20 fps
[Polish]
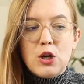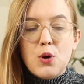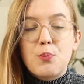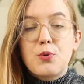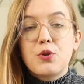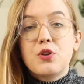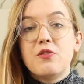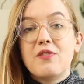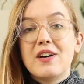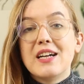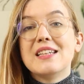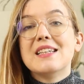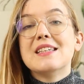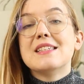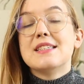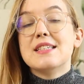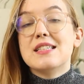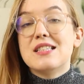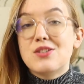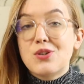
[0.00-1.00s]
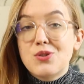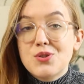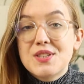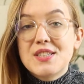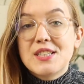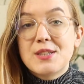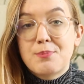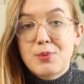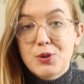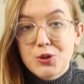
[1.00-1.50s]
komponowanie
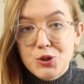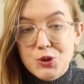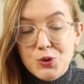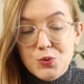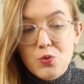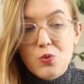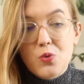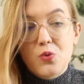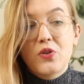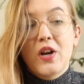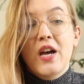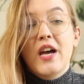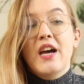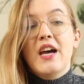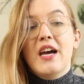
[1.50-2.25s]
sycących posiłków.